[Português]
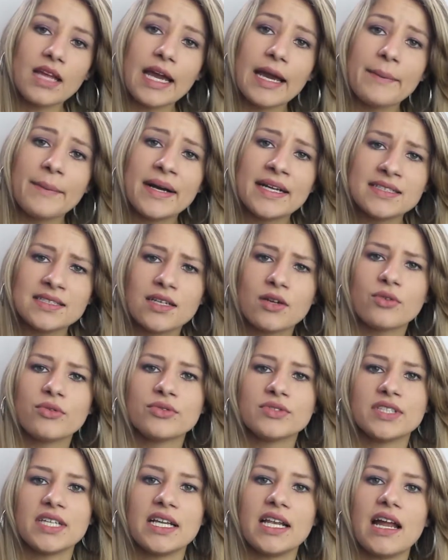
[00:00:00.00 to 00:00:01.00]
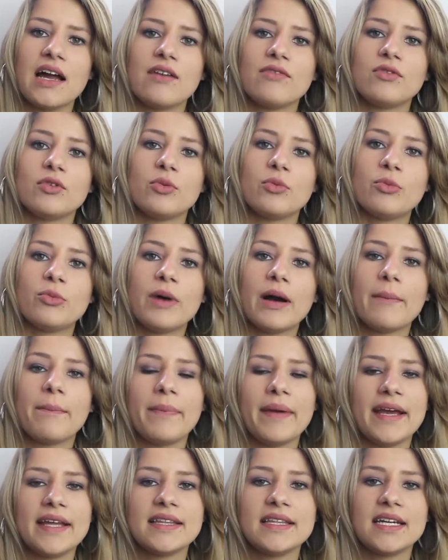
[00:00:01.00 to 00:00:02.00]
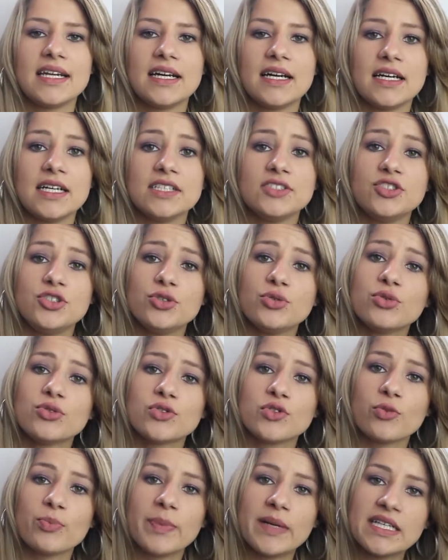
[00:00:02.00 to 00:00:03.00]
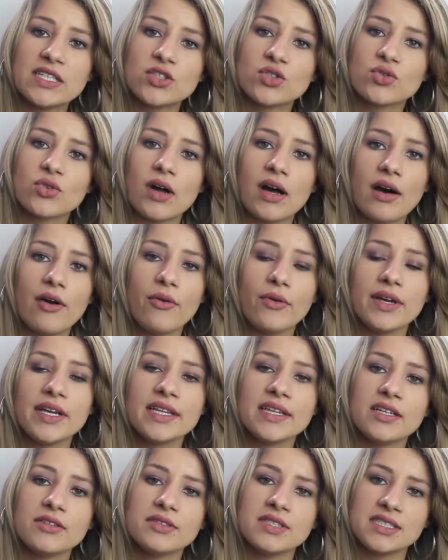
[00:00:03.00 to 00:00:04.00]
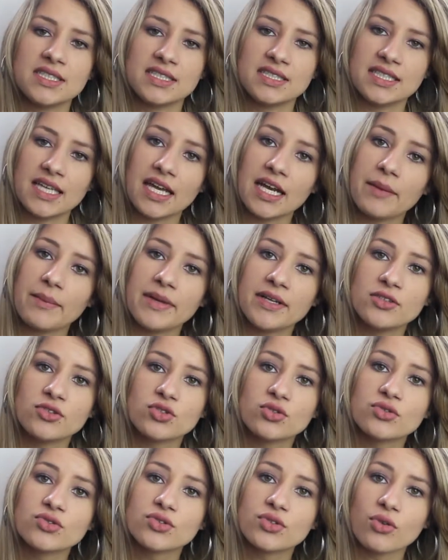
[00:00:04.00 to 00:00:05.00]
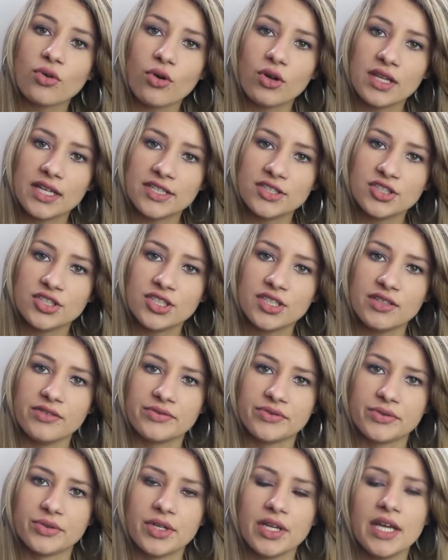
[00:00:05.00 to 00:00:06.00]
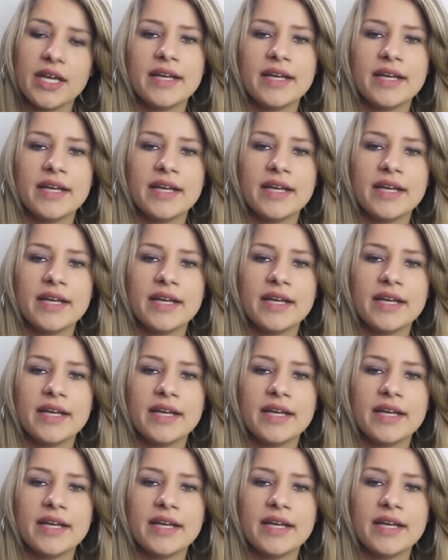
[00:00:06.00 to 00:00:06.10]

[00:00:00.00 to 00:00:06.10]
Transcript: é mais aconselhável uma pedra de uso pessoal e não necessariamente uso coletivo.